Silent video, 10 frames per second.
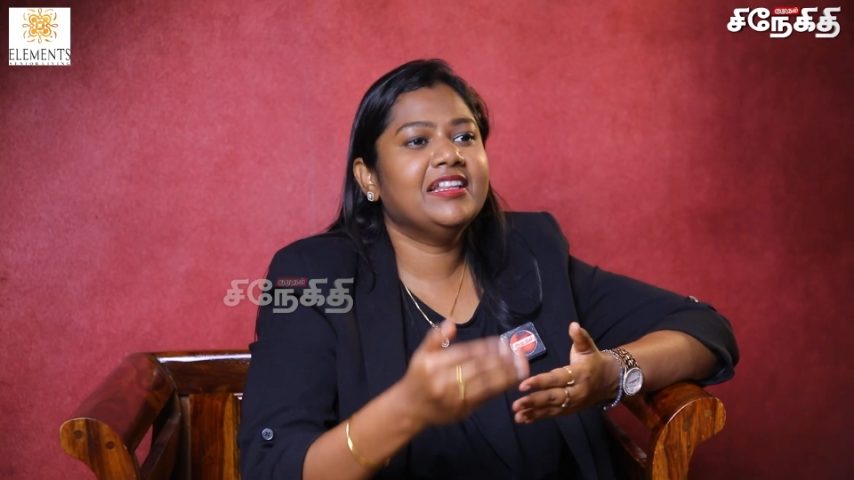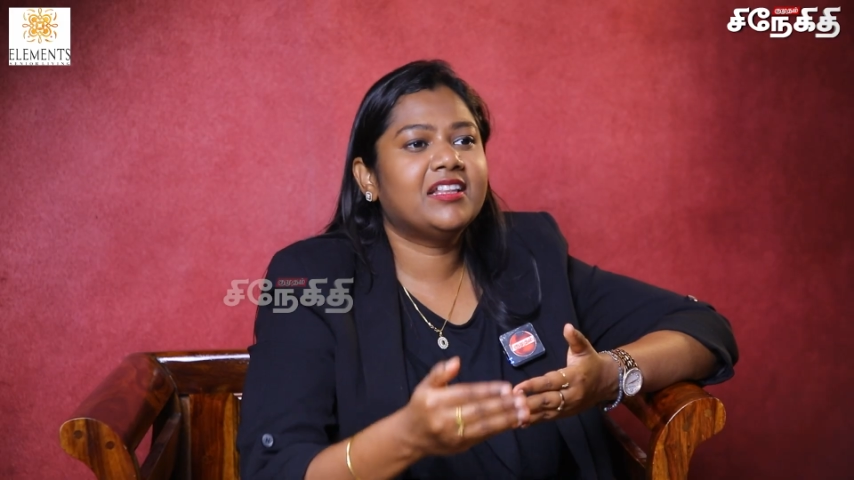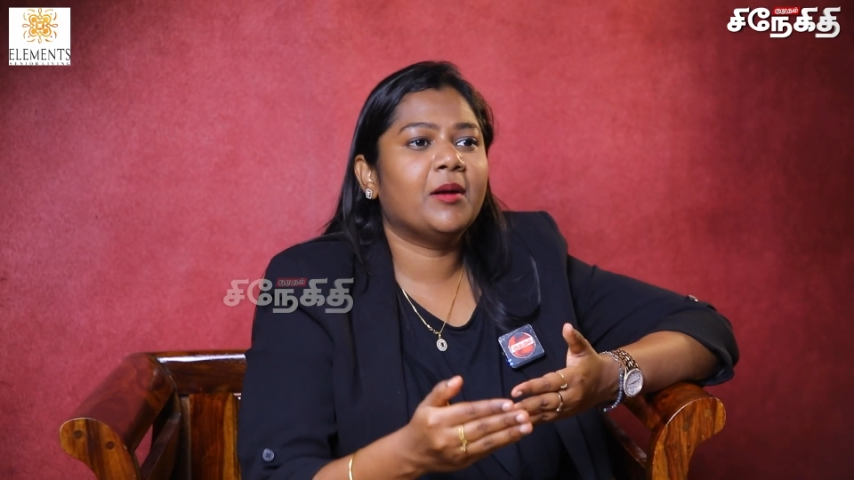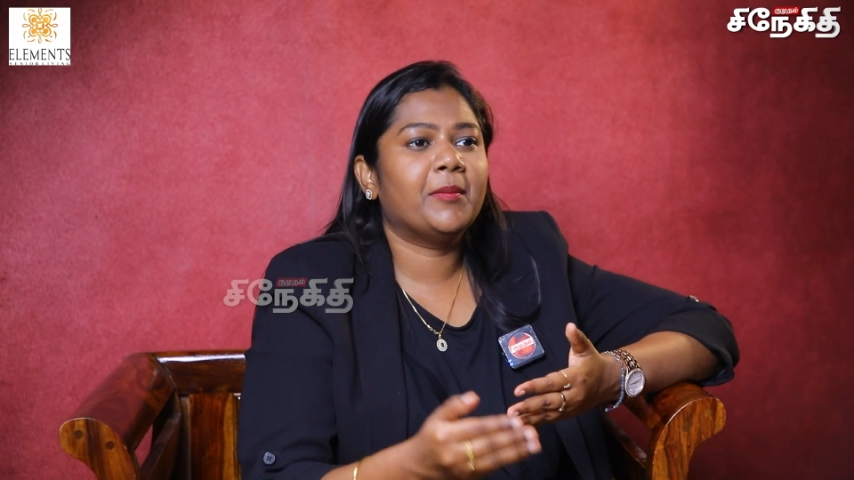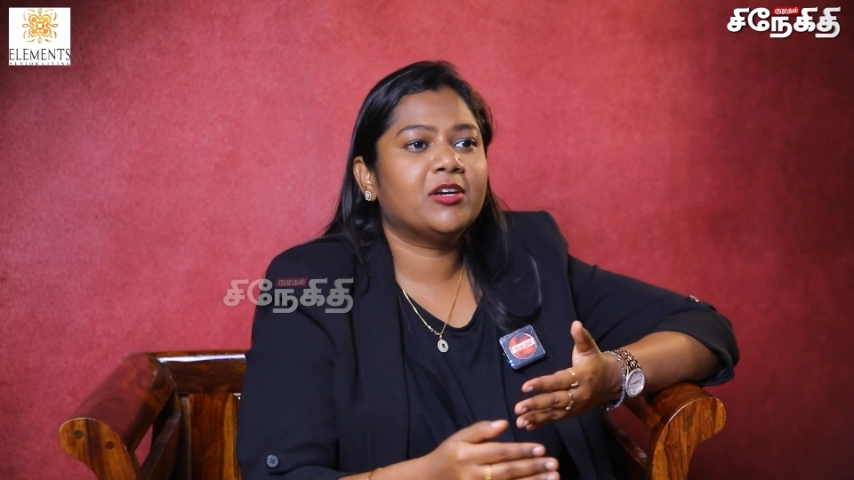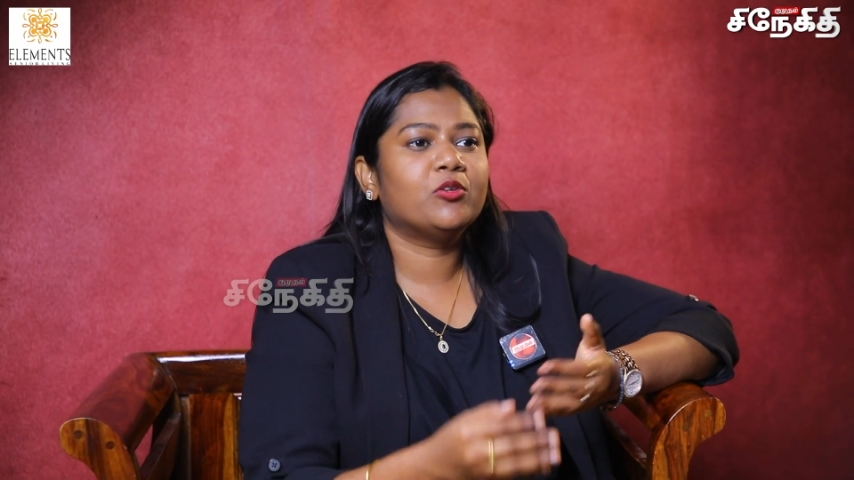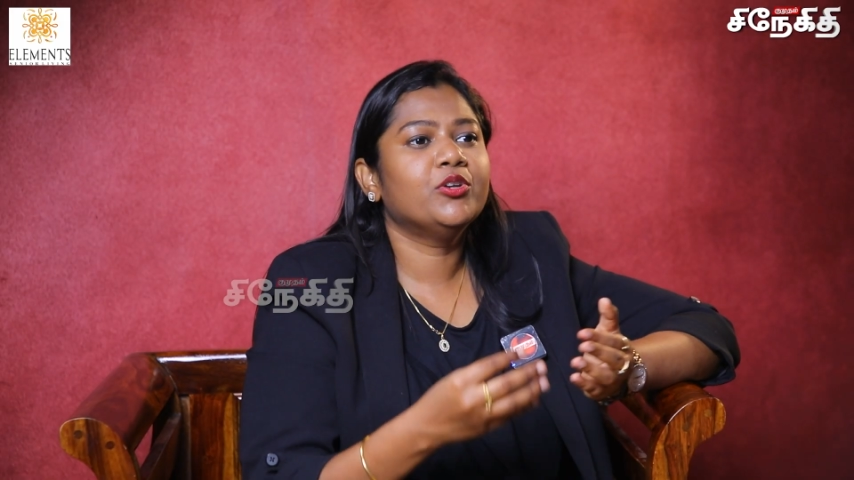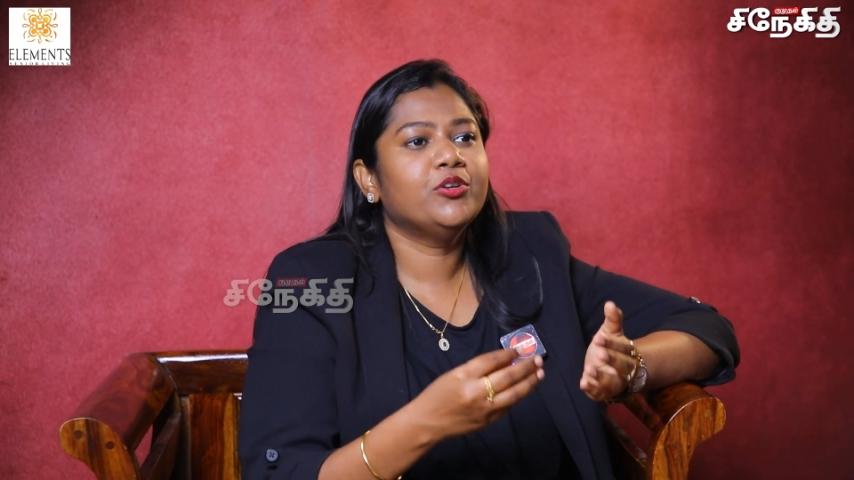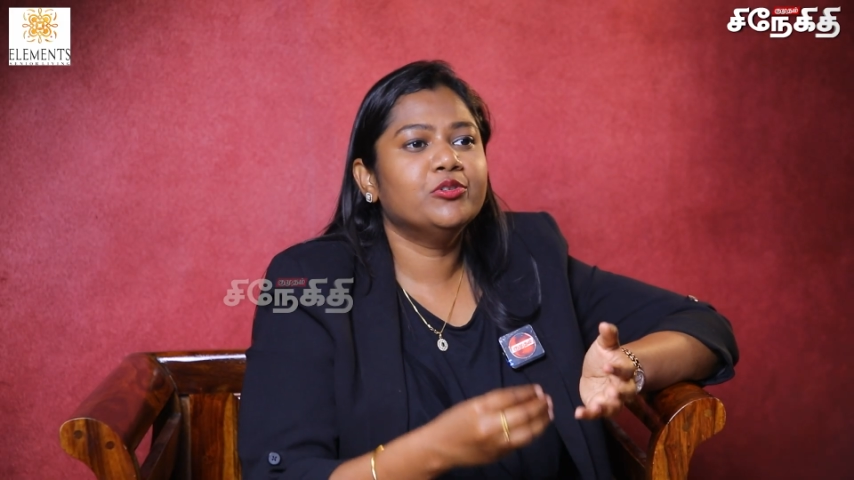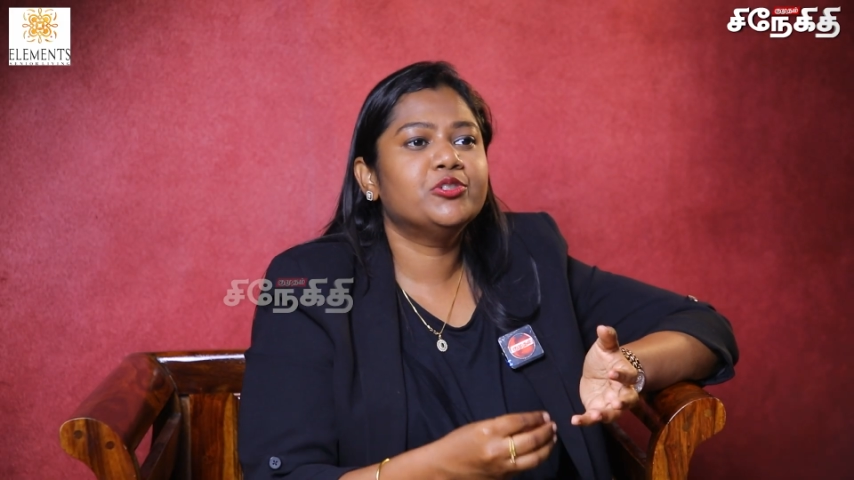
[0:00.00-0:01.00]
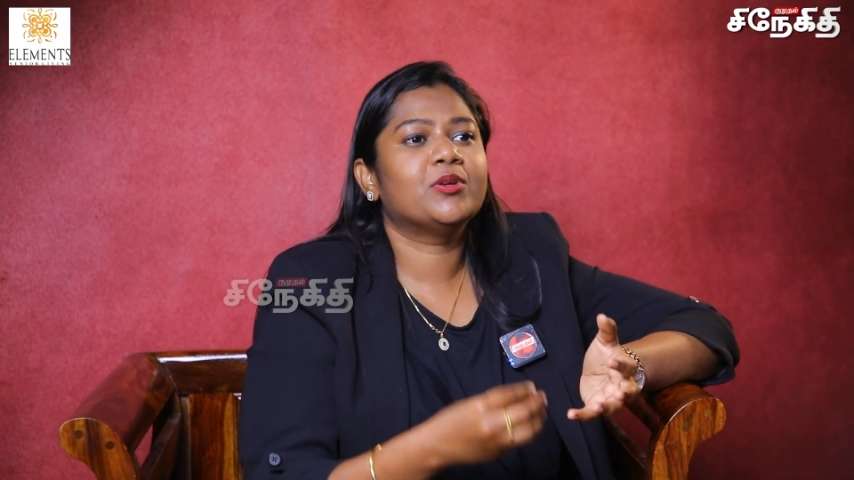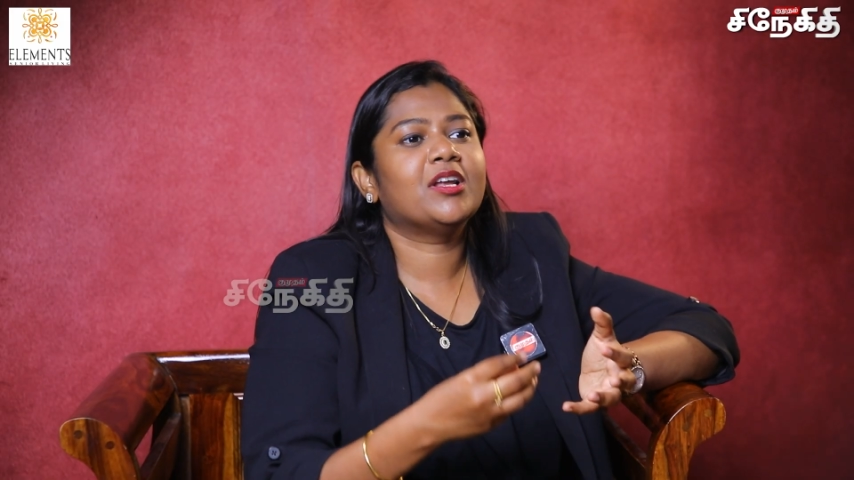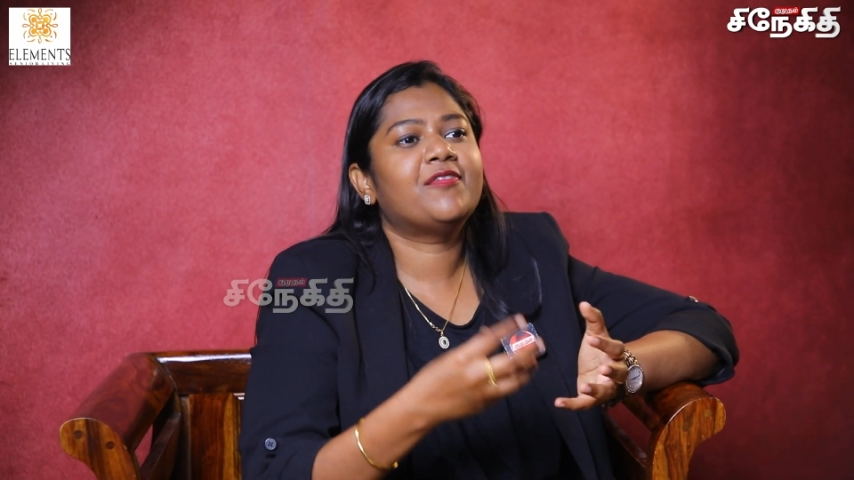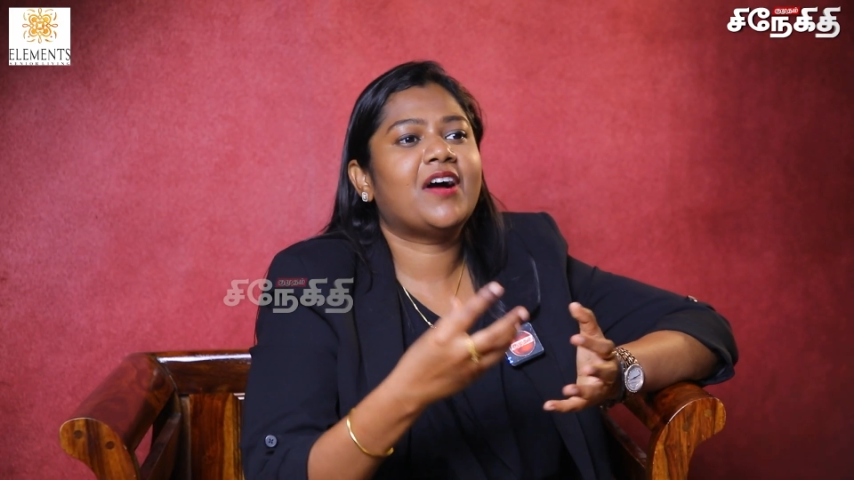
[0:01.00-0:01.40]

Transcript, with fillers: எடுத்துக்க மாட்டோம்னு யூஸ்வலா